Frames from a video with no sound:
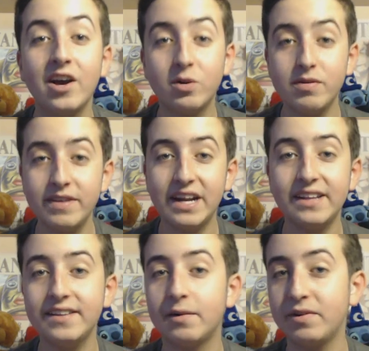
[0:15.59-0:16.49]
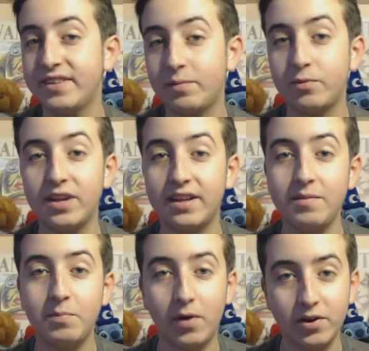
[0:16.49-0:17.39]
Come vedrete da questa
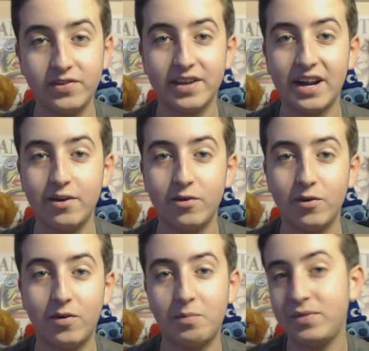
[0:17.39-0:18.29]
puntata in poi saranno